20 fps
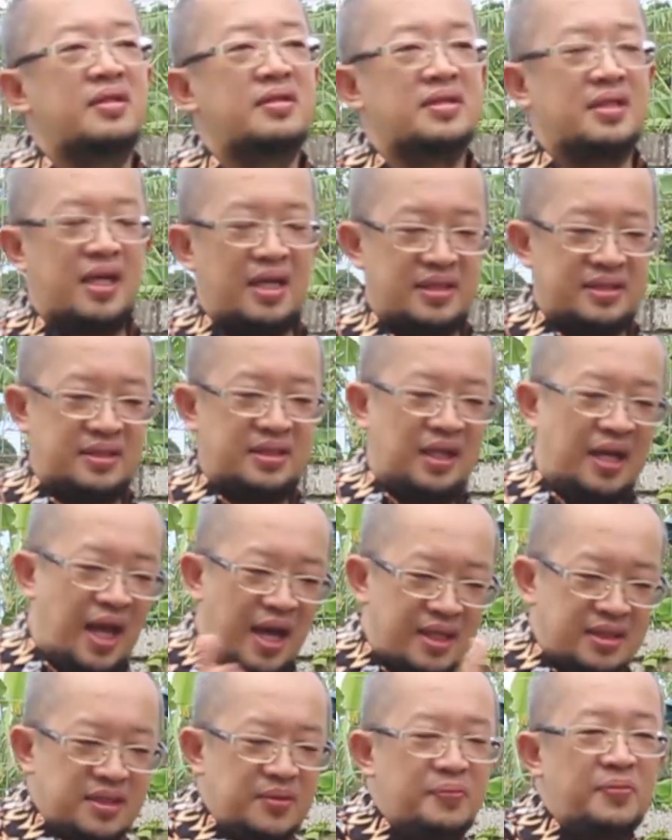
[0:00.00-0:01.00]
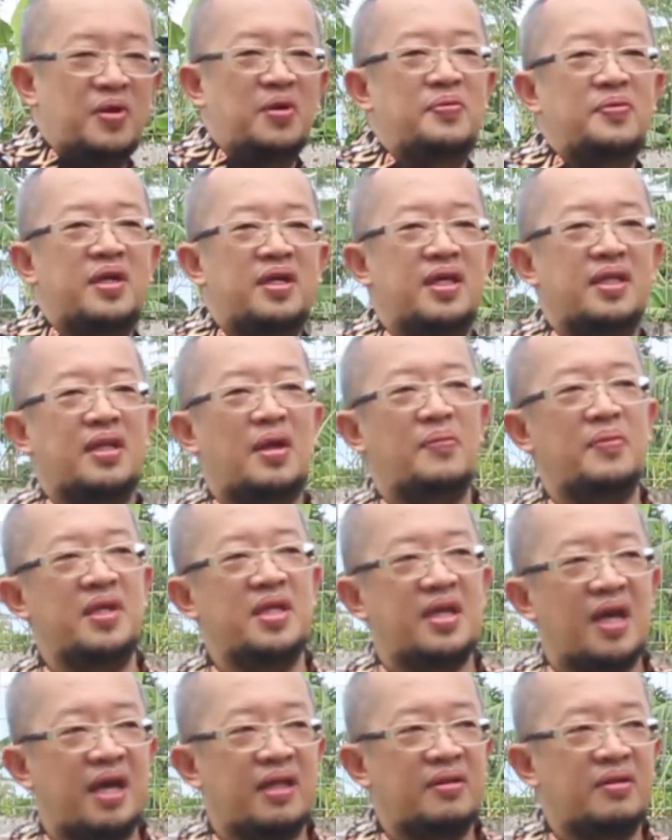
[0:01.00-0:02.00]
Jelas-jelas sebelumnya kita
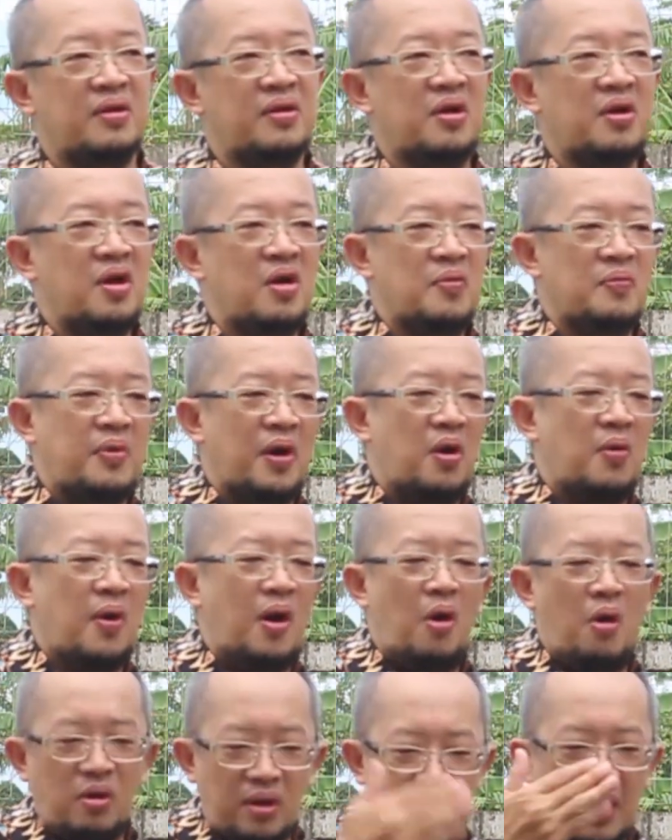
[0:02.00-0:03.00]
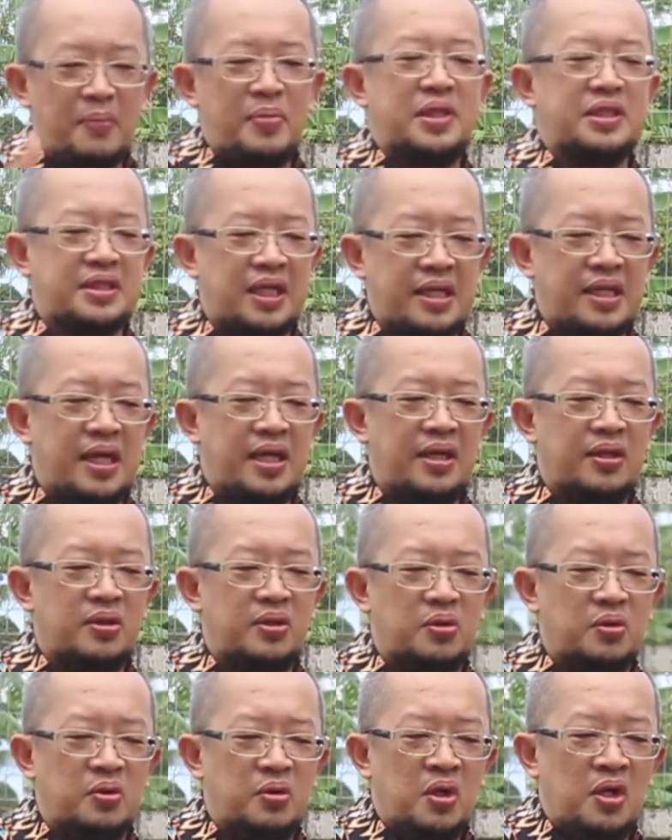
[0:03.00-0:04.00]
melihat bahwa orang percaya
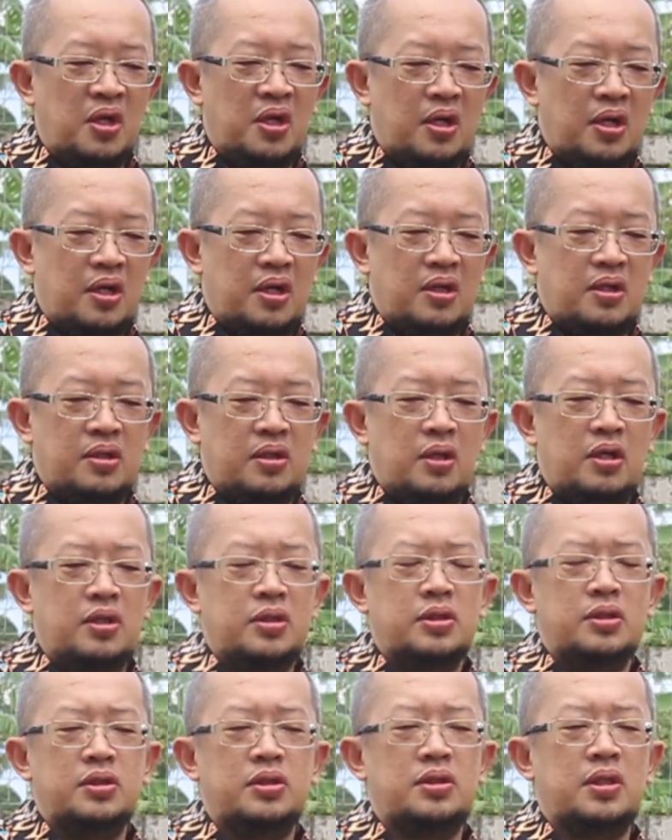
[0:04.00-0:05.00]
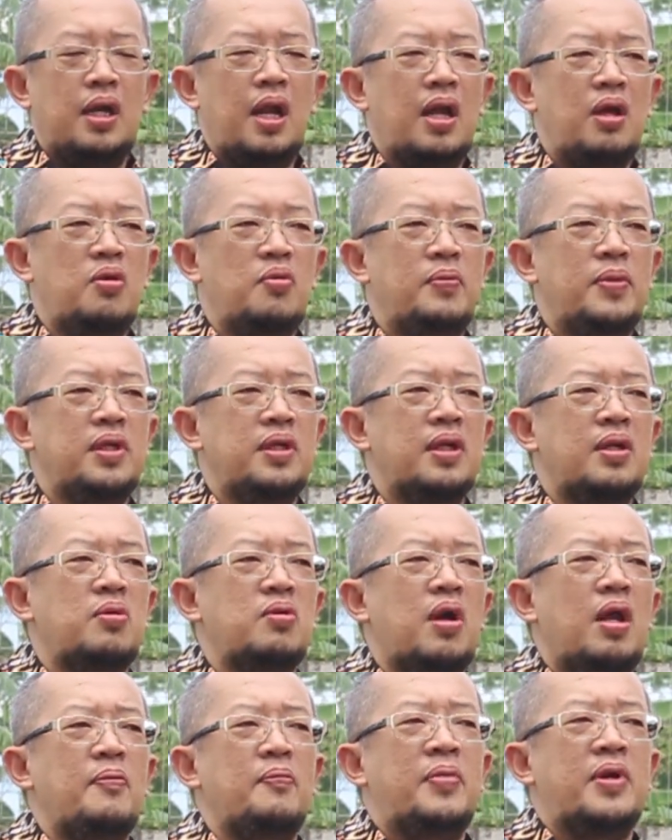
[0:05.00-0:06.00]
itu selalu
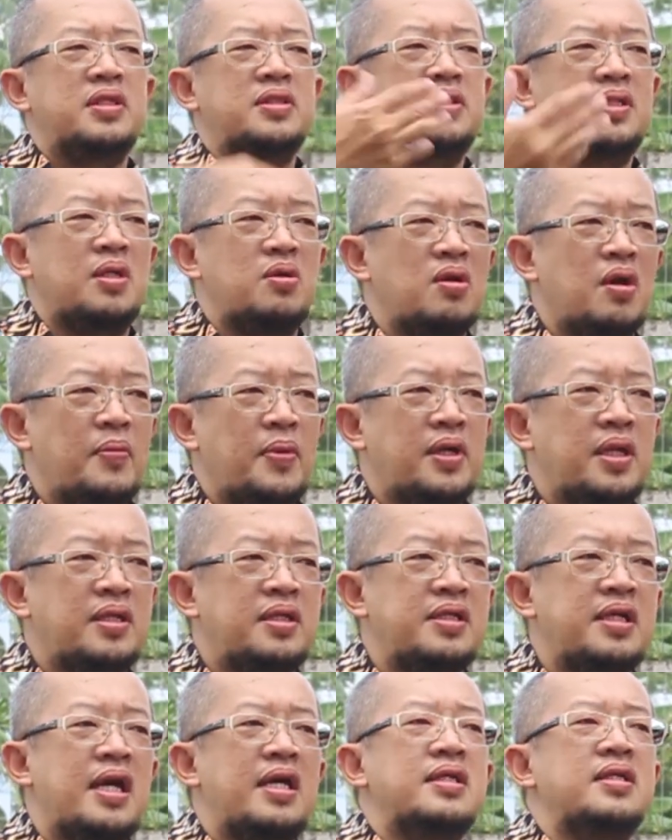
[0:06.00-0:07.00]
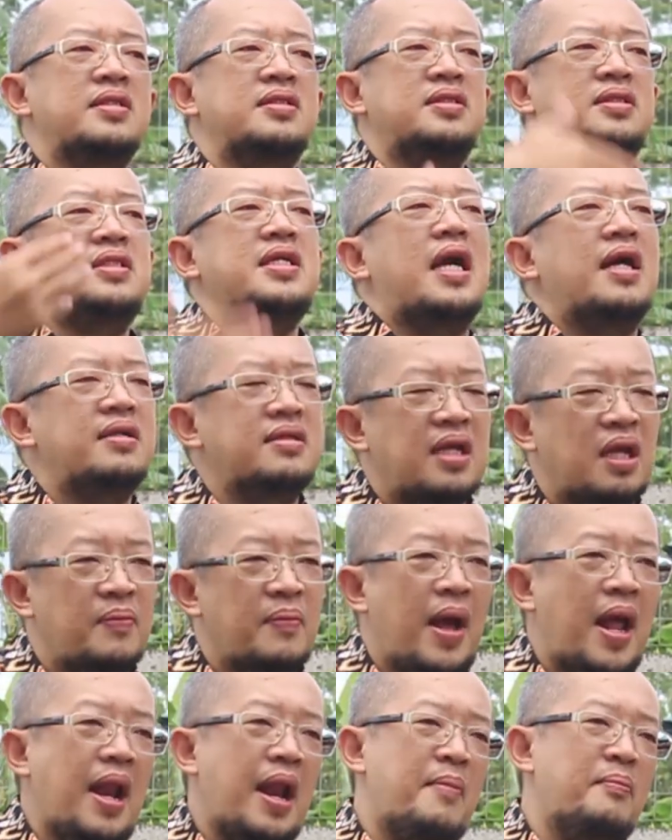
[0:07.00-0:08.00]
menyerukan berseru kepada dia siang dan
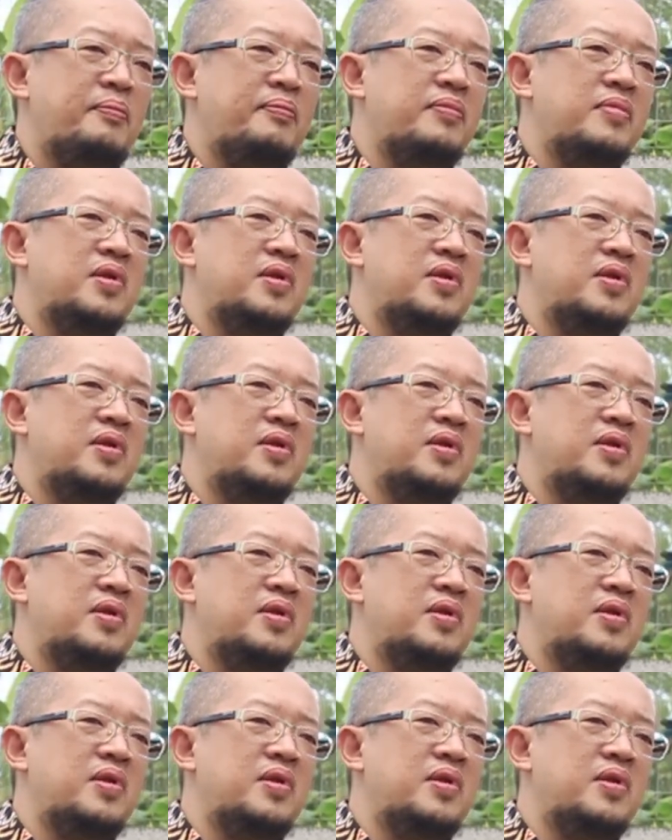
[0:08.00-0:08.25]
malam.